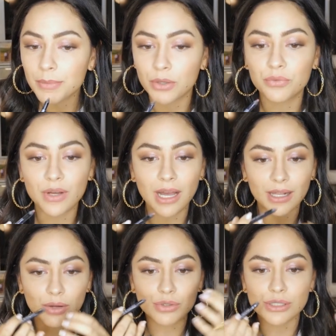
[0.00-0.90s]
Pra não ficar
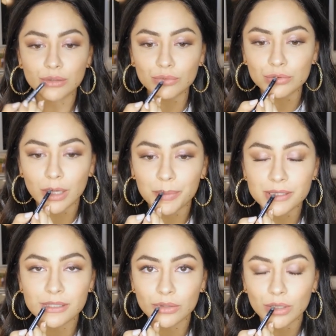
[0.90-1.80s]
aquela coisa
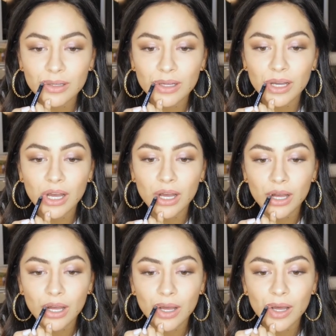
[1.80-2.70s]
ultrapassando a linha da
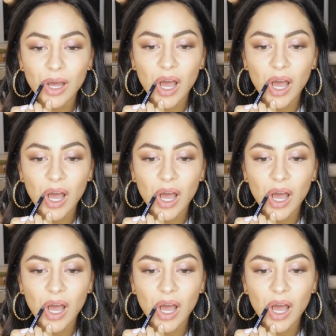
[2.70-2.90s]
boca.